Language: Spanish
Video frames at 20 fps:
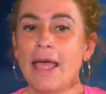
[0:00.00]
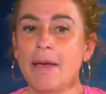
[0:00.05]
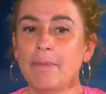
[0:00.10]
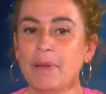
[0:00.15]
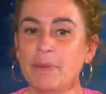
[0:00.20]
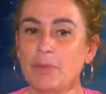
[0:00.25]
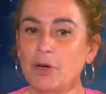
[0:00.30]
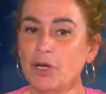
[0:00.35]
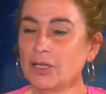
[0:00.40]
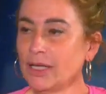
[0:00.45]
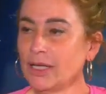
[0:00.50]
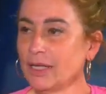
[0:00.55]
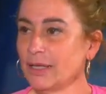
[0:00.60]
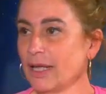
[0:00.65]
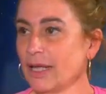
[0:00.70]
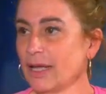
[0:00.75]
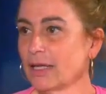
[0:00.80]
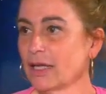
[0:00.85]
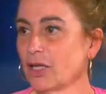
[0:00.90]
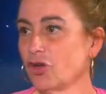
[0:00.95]
Primero
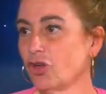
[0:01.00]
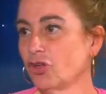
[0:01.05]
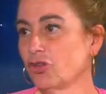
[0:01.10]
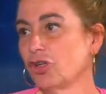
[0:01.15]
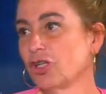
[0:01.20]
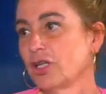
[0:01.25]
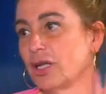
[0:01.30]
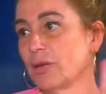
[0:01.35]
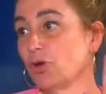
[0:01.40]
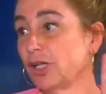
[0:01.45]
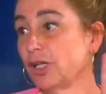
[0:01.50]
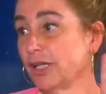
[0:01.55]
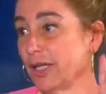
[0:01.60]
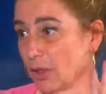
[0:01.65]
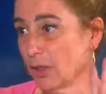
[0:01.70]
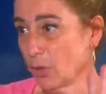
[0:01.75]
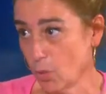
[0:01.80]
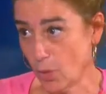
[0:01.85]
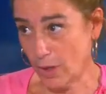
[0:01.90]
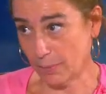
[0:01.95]
entender que nosotros tenemos
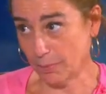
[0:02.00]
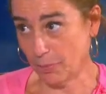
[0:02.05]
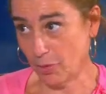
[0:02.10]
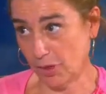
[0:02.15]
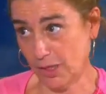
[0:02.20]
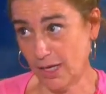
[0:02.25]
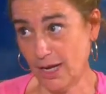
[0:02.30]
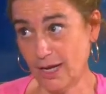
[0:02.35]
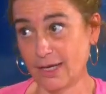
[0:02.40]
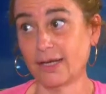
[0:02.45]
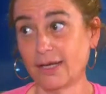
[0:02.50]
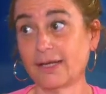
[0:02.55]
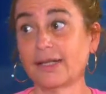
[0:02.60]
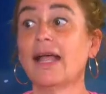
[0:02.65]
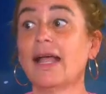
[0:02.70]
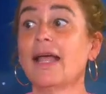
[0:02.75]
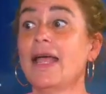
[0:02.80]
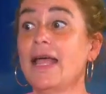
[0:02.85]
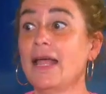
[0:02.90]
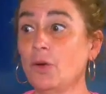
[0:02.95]
siete cuerpos, Alex.
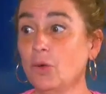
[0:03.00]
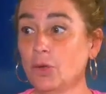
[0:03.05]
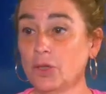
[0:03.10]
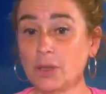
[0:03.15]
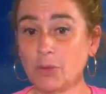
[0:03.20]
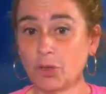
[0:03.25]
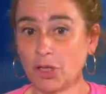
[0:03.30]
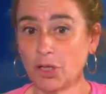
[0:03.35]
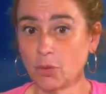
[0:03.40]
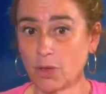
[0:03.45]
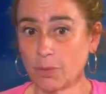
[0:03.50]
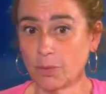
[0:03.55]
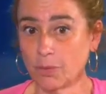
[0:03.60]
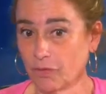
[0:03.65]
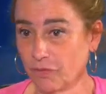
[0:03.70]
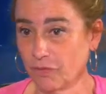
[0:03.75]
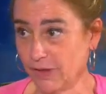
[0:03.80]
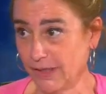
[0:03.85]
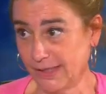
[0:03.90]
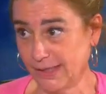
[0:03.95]
El último es el cuerpo
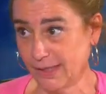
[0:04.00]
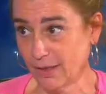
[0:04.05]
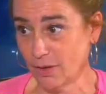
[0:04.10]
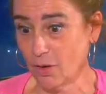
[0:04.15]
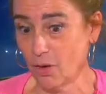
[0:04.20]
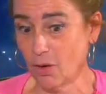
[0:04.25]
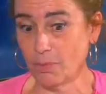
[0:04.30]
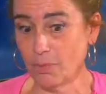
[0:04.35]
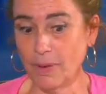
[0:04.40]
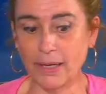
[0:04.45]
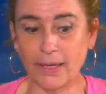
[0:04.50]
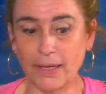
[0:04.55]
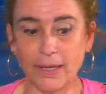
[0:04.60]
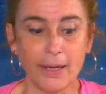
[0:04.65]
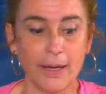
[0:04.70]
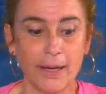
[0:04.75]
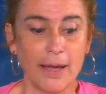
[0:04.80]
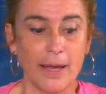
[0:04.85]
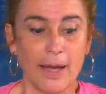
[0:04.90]
físico, ¿vale?